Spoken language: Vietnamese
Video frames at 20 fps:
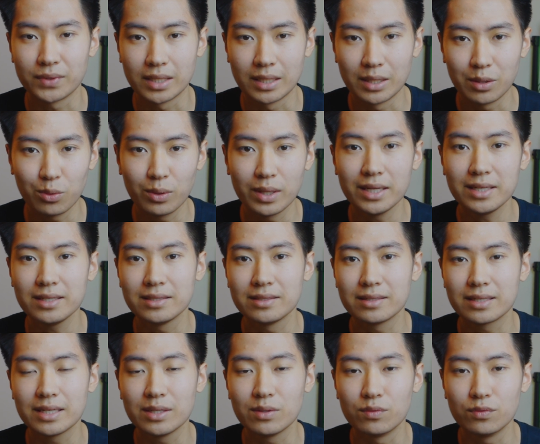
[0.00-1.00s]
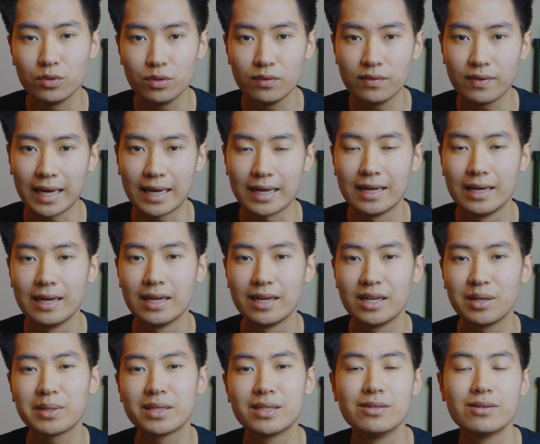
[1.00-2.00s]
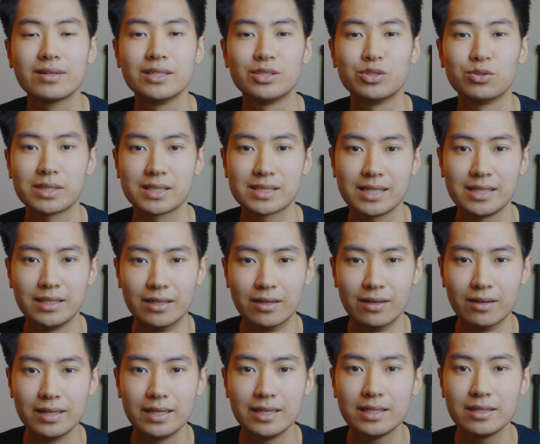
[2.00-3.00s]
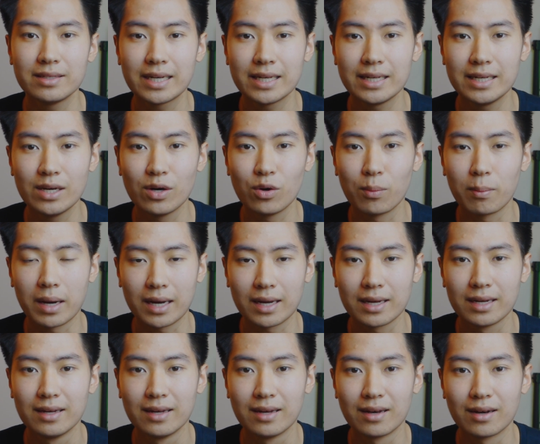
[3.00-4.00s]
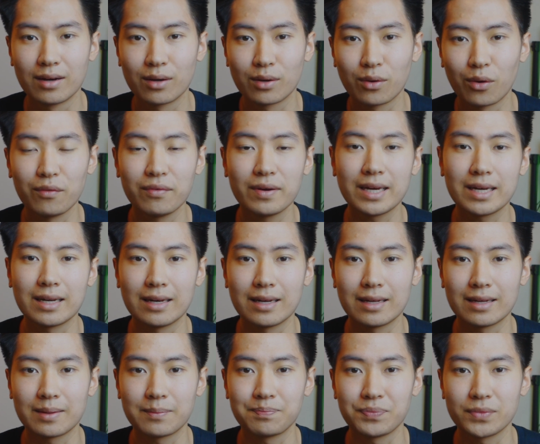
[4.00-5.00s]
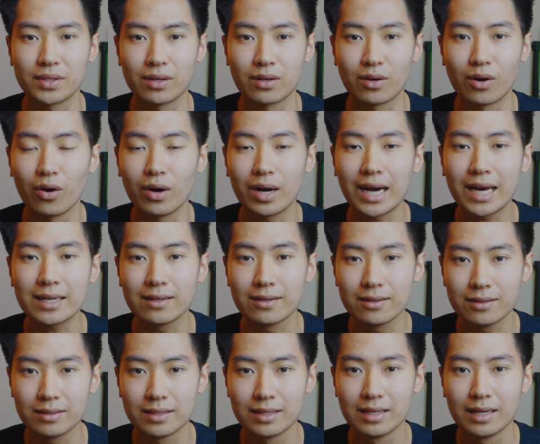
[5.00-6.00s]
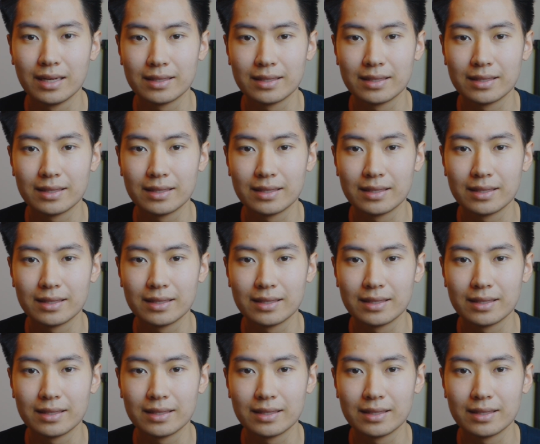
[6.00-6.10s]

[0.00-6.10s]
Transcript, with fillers: hữu ích, những cái điều vui vẻ. Nhưng mà thường thì chúng ta sẽ nhớ đến những cái điều mà có vẻ là khó khăn hơn.